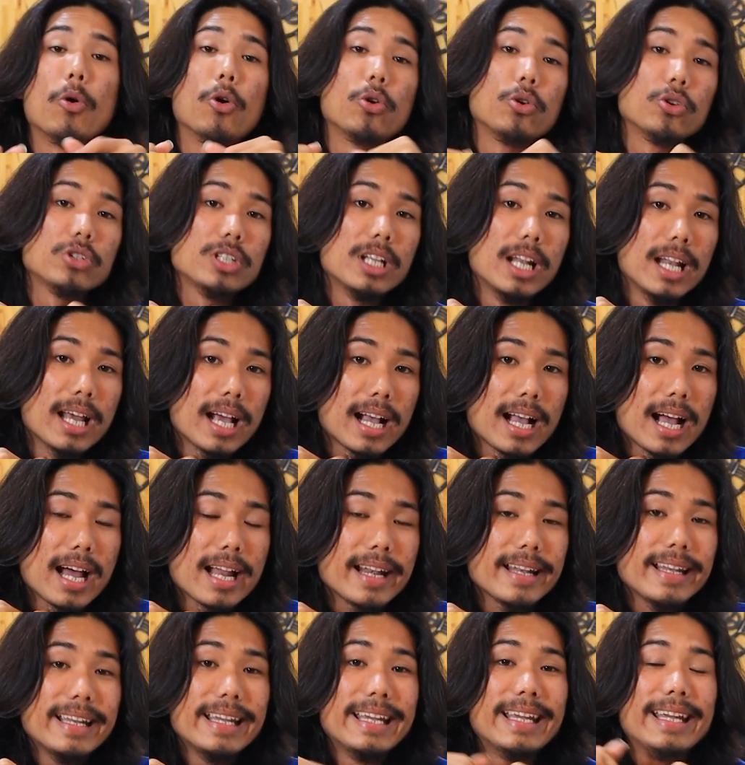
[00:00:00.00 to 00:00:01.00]
Bonus
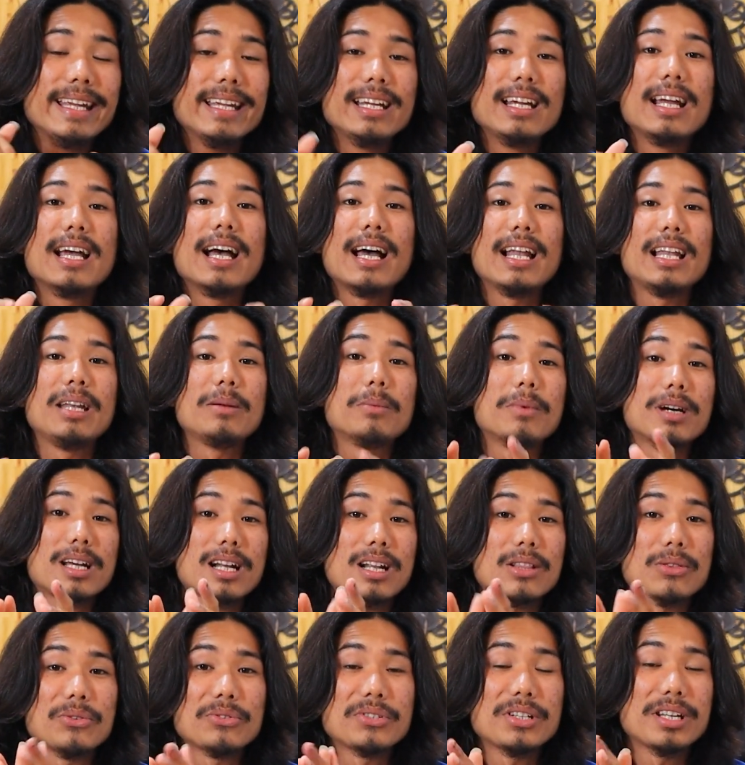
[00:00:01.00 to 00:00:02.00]
dadakan hingga
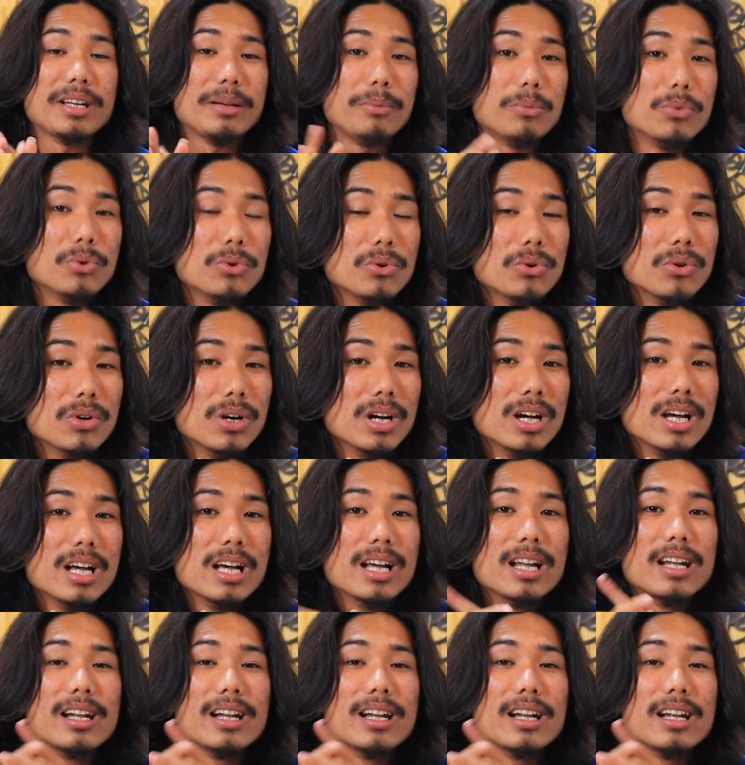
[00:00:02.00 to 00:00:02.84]
500 ribu